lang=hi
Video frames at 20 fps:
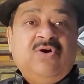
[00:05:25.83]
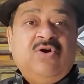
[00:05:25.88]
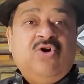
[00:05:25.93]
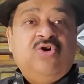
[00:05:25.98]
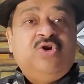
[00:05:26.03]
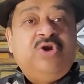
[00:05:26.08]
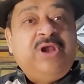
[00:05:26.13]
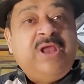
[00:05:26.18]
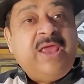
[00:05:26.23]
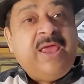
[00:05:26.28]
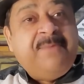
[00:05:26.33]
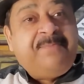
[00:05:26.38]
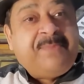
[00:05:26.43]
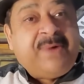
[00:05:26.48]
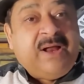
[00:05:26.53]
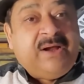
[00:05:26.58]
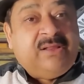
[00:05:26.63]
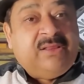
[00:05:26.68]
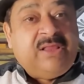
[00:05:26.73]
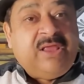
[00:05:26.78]
और रेप
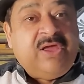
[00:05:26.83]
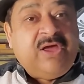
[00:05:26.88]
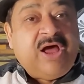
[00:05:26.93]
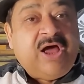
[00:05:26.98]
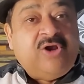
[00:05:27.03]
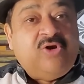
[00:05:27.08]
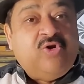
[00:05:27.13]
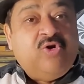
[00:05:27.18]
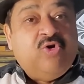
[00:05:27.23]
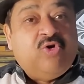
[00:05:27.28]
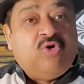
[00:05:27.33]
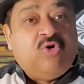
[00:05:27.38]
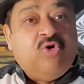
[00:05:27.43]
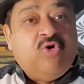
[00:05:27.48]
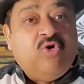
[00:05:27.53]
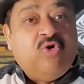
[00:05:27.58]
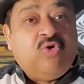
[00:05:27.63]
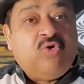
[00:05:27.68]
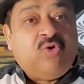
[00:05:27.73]
करने वालों को